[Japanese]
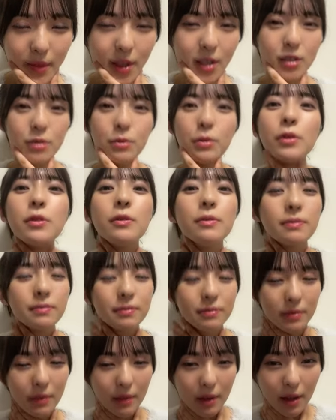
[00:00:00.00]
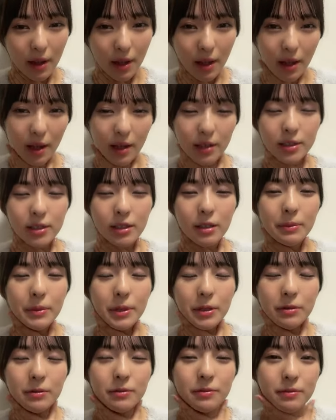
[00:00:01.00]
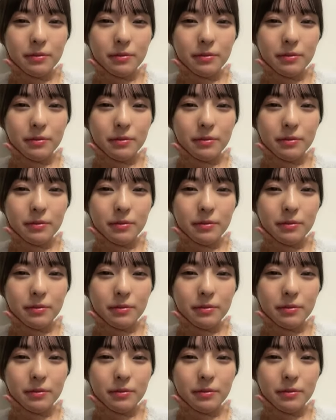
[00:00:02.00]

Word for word: 私も明日見る